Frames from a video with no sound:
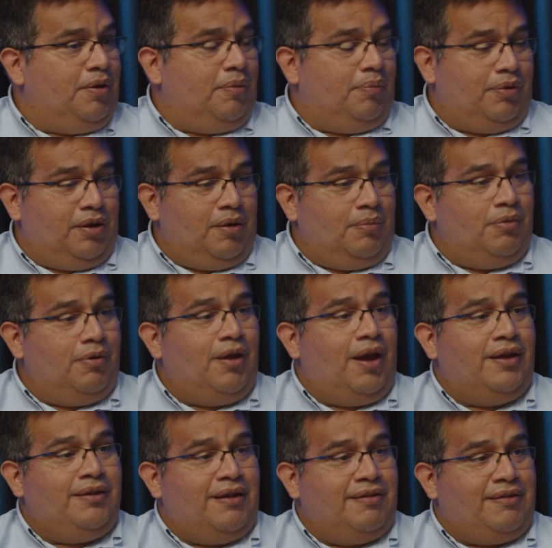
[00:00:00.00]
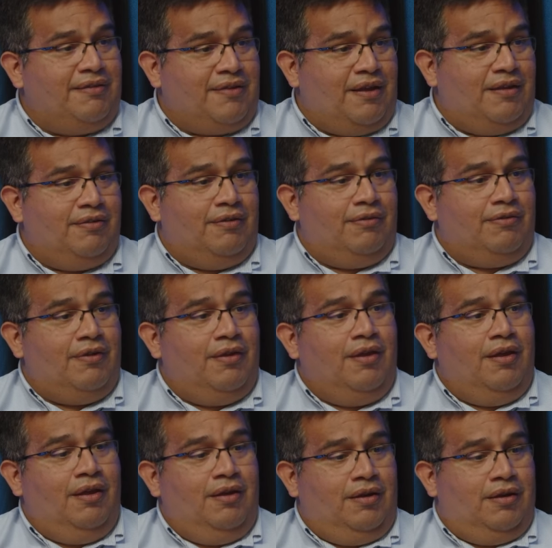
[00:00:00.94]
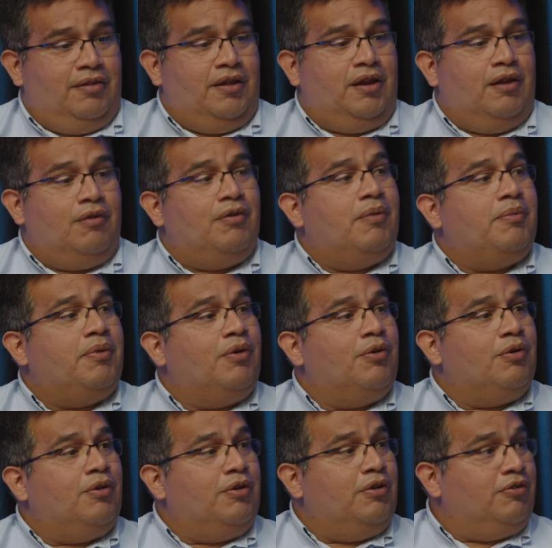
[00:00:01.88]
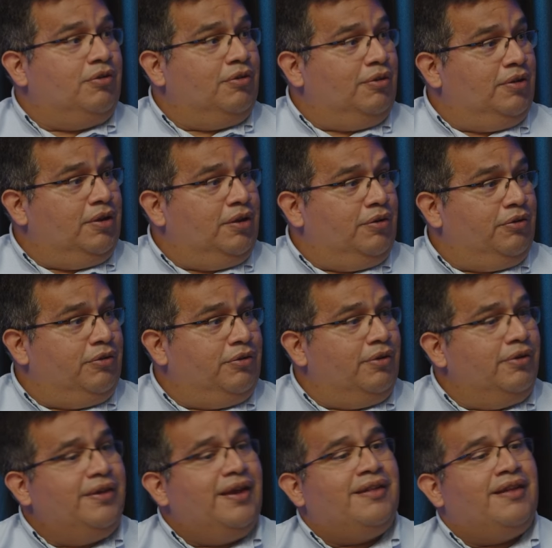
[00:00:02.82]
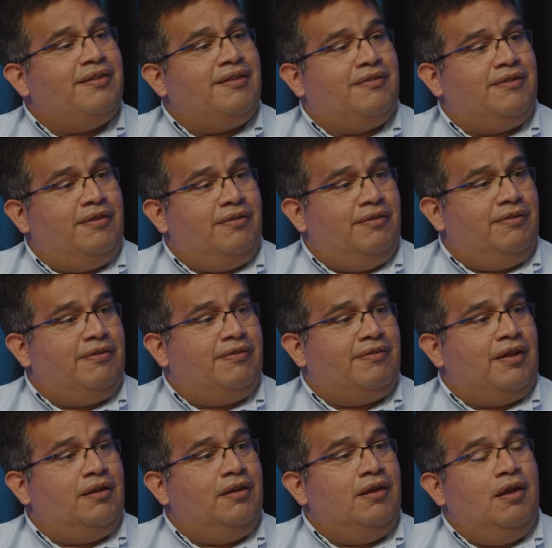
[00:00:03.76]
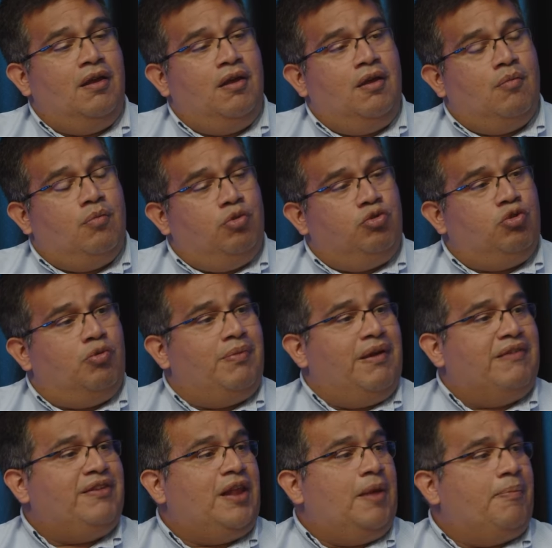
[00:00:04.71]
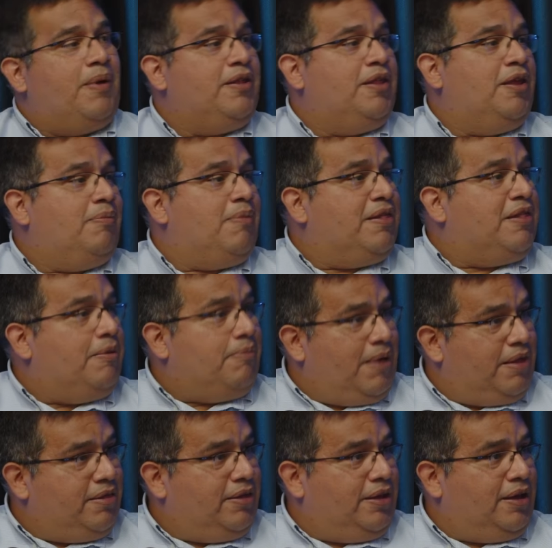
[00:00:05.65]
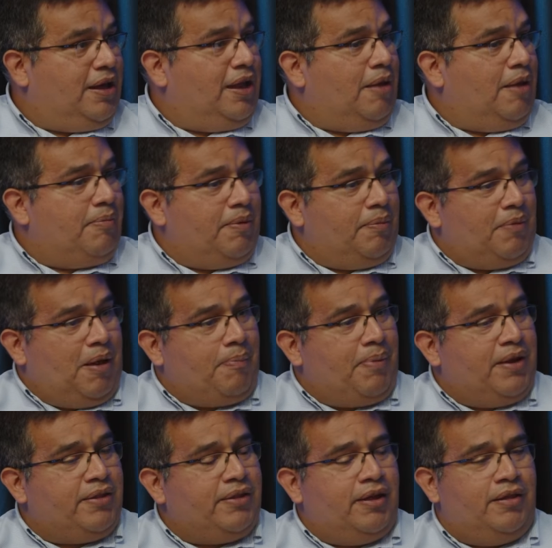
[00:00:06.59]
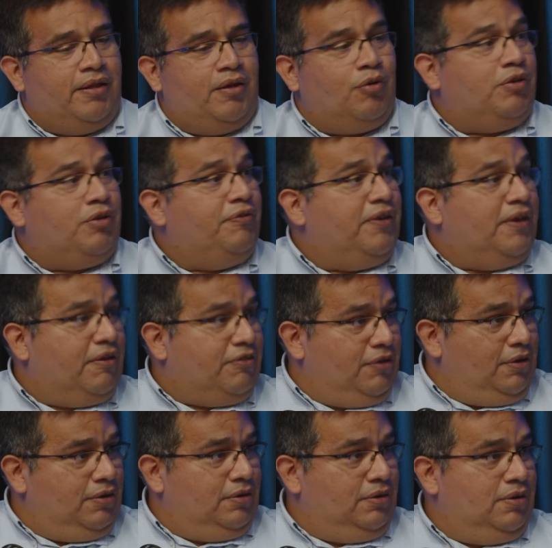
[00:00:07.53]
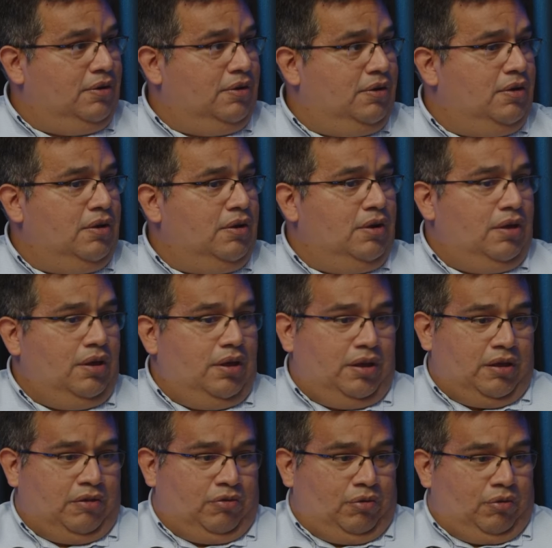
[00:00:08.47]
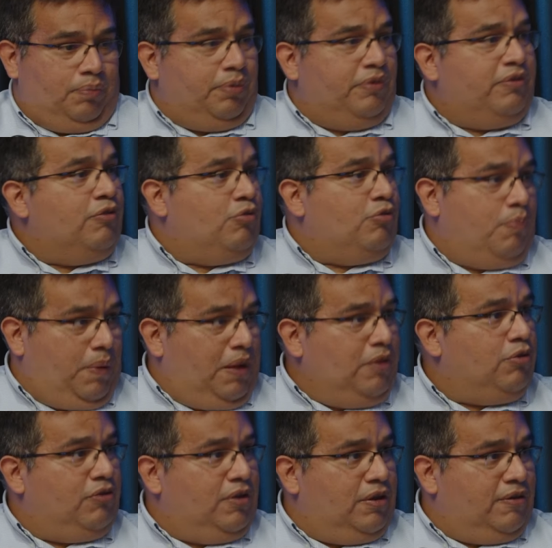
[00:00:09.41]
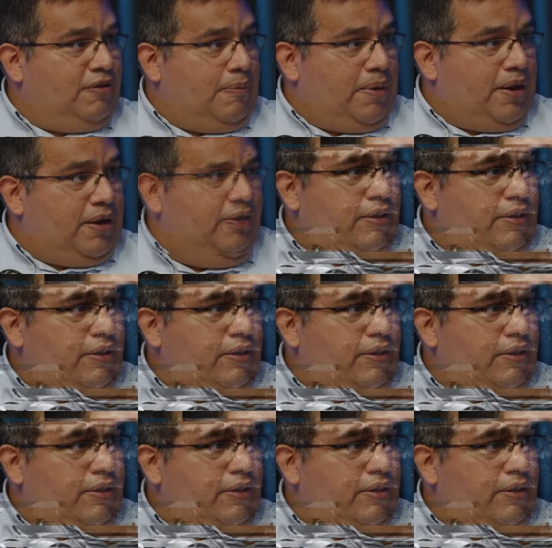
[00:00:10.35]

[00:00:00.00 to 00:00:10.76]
Por ejemplo, hay data scientists que tienen una mejor conexión con el negocio y hay data scientists que están mucho más en la parte de matemática, la, parte de codificación y que son pues estupendos en esa parte.